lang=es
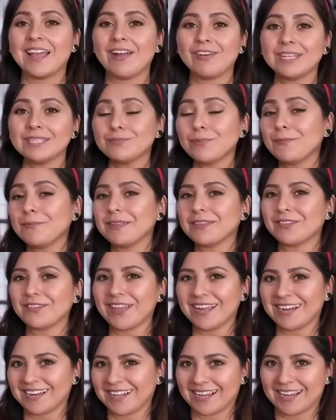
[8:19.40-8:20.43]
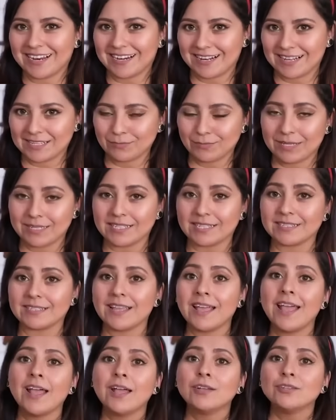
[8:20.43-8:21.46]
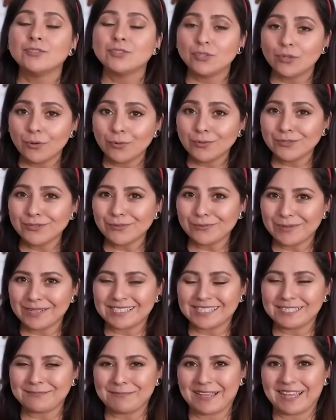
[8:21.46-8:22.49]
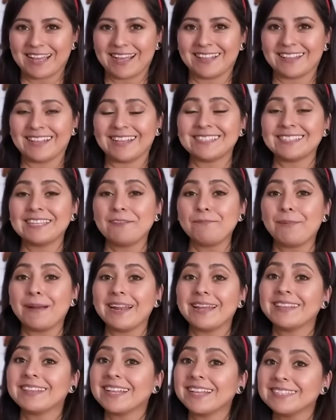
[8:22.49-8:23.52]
Y ahora es momento de agregar las nueces. Yo uso nueces pecanas y para